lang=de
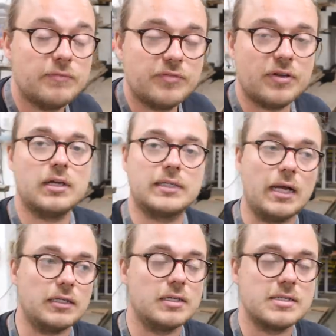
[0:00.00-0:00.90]
haben wir
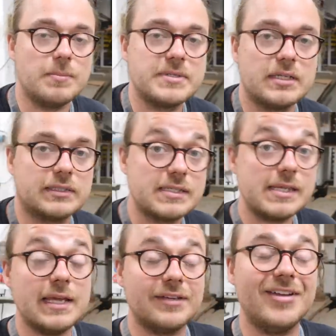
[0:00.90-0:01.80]
vergangenen Samstag das
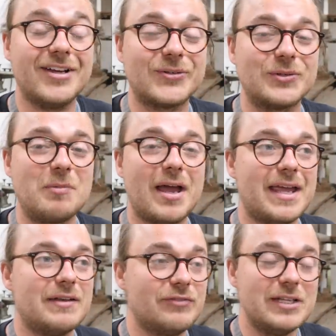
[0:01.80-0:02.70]
Sägewerk und
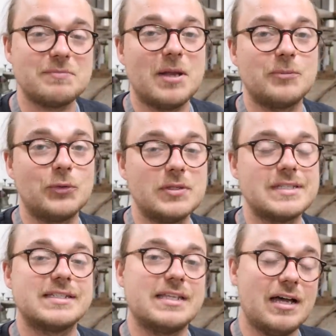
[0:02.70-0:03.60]
mein Fließband
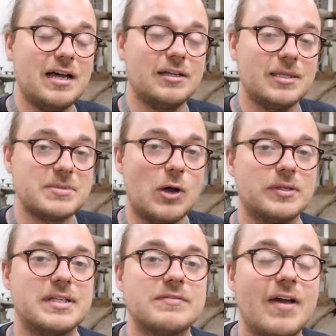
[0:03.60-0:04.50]
benutzt. Da gibt es auch
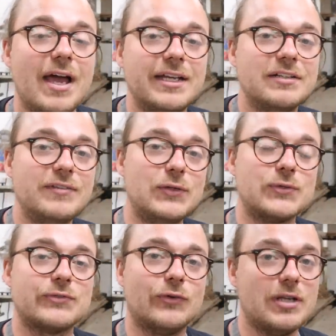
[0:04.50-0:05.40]
dann zwei eigene
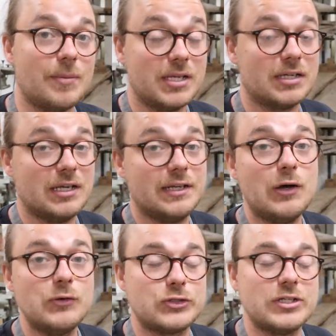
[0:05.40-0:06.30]
Videos von, aber hier ein kleiner
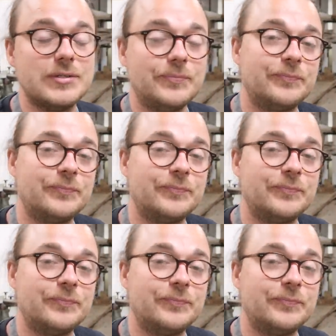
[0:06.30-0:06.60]
Ausschnitt.